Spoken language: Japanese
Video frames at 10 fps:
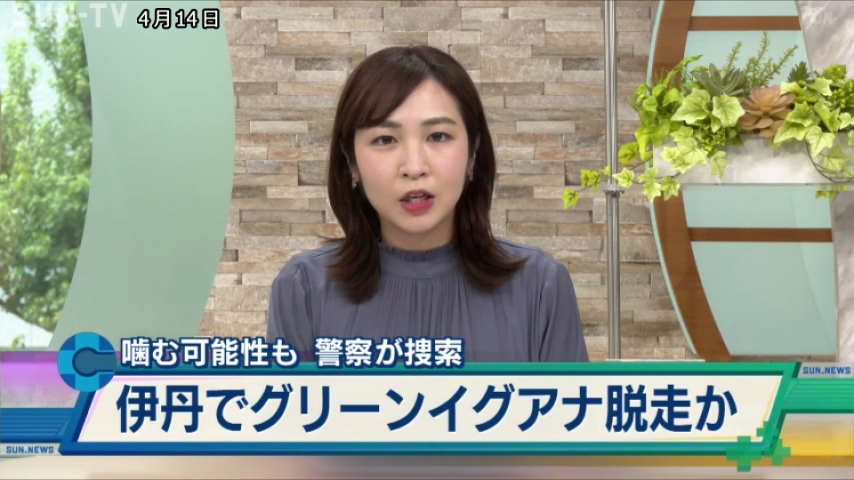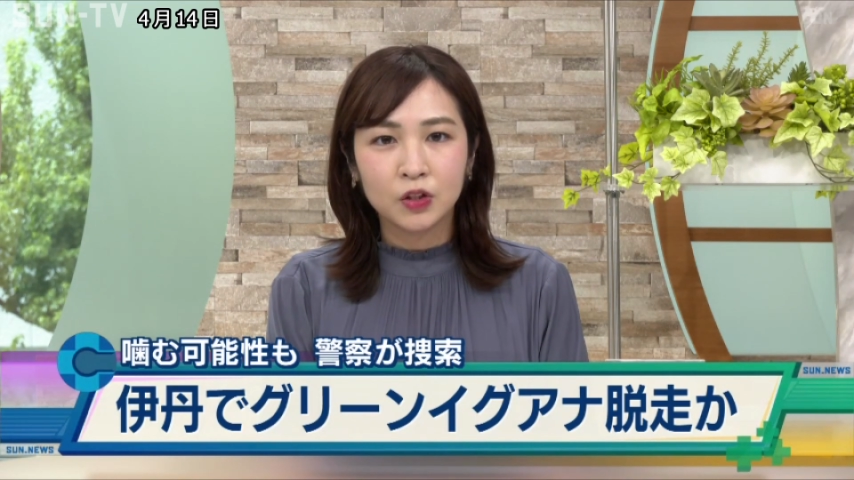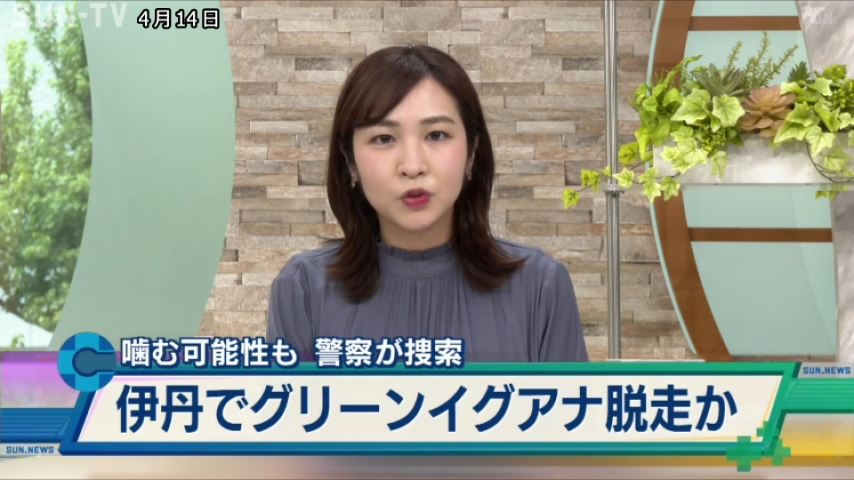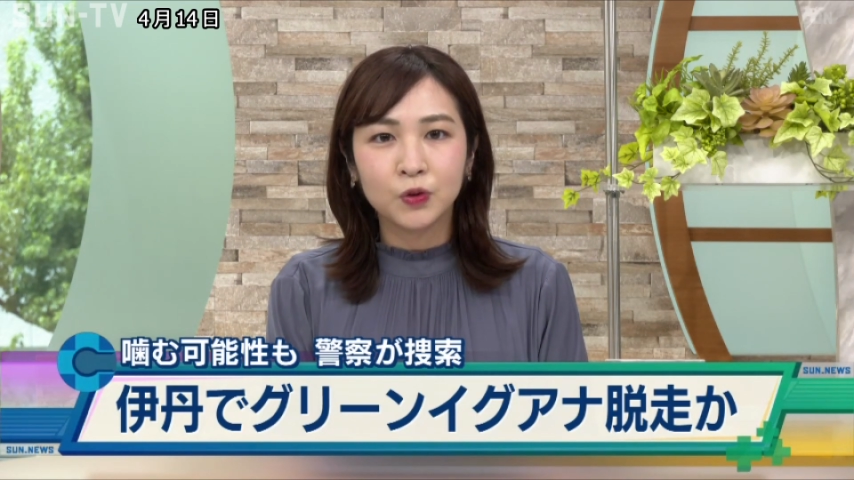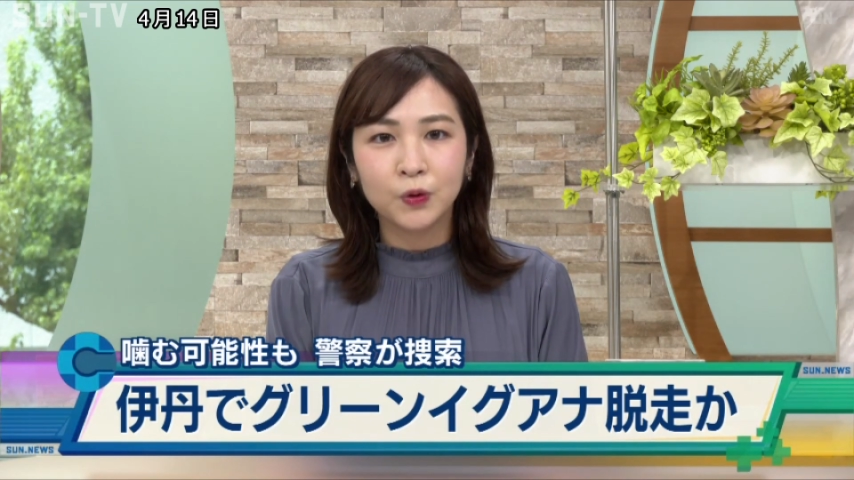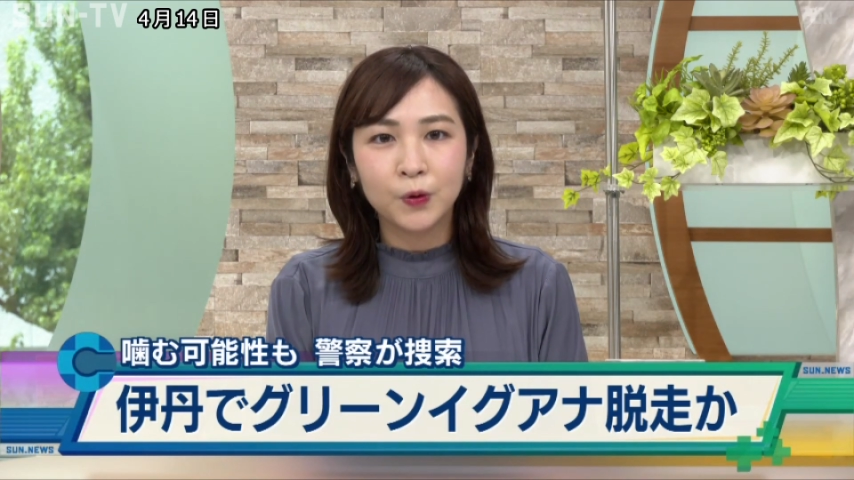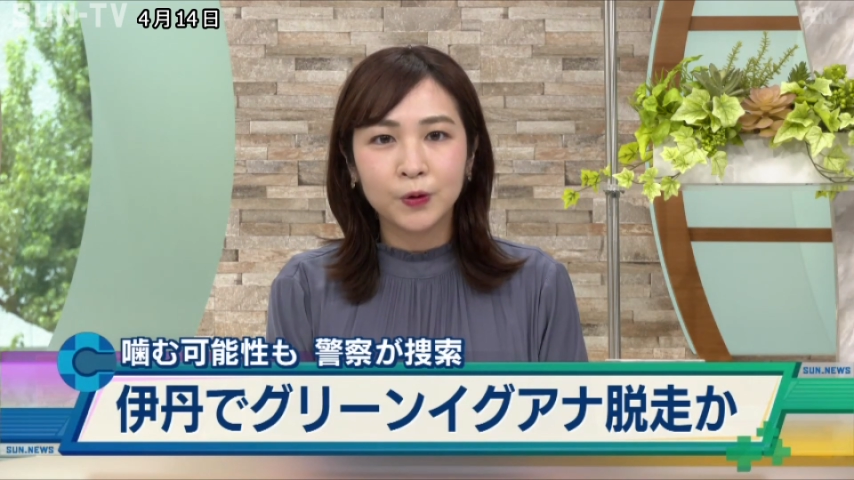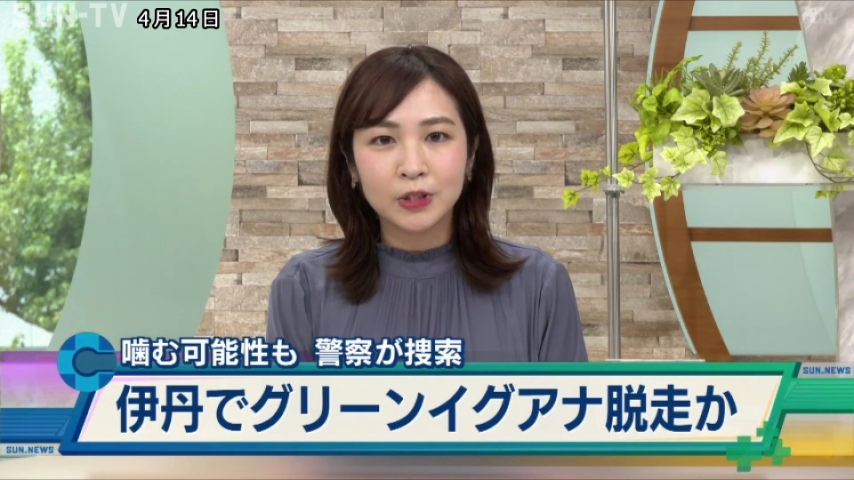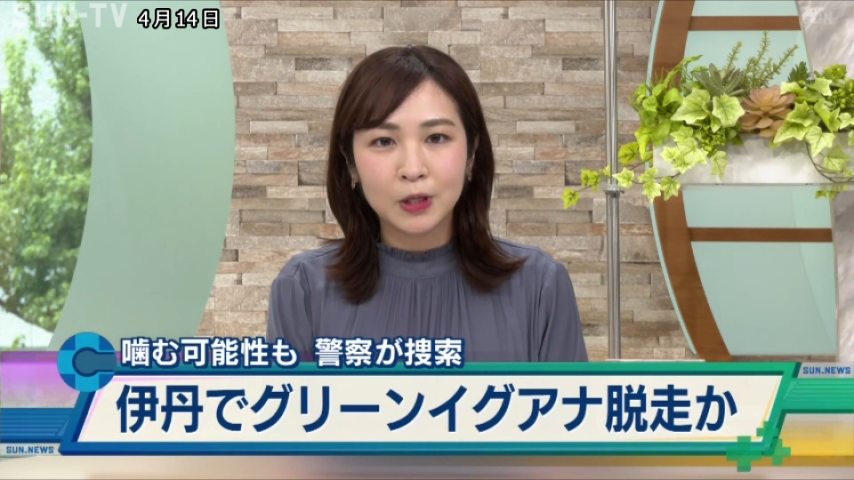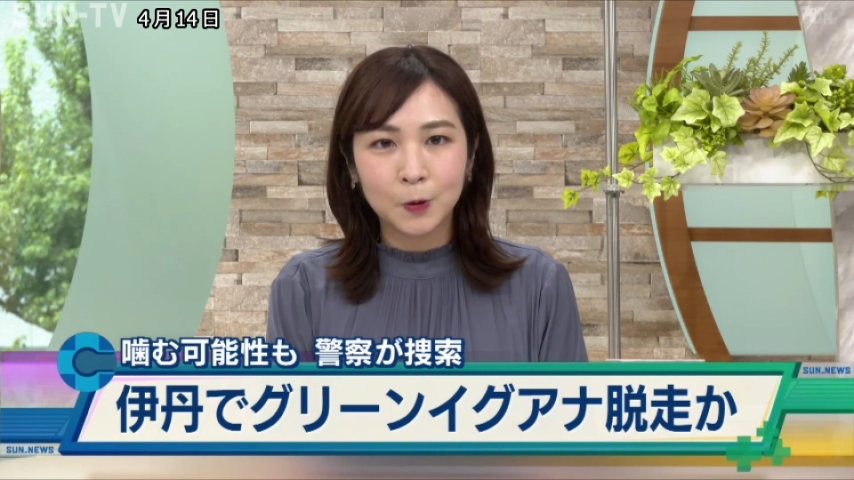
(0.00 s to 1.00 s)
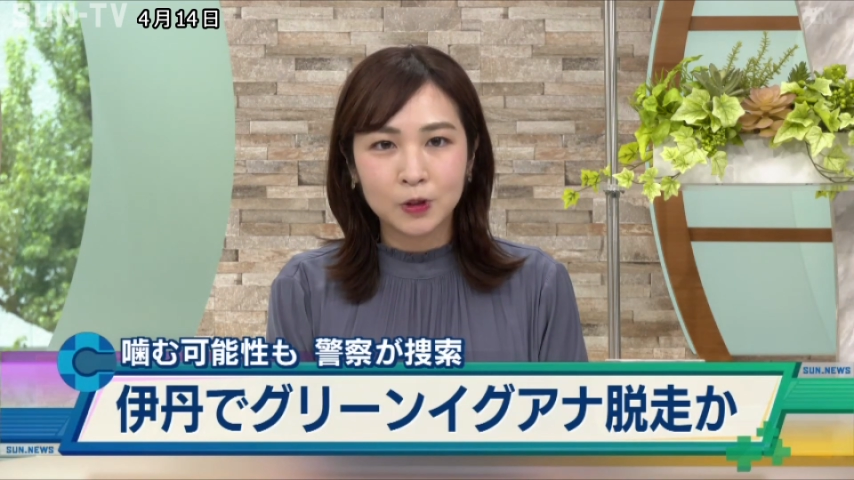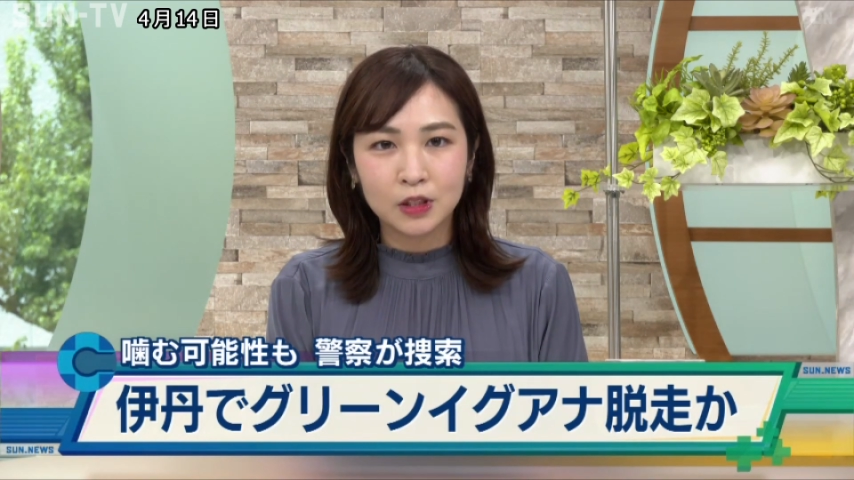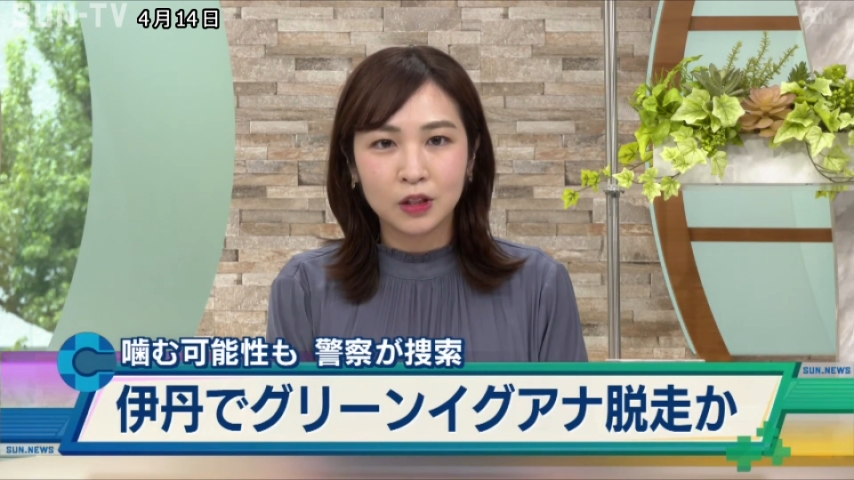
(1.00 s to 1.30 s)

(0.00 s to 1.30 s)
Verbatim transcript: 通報してほしい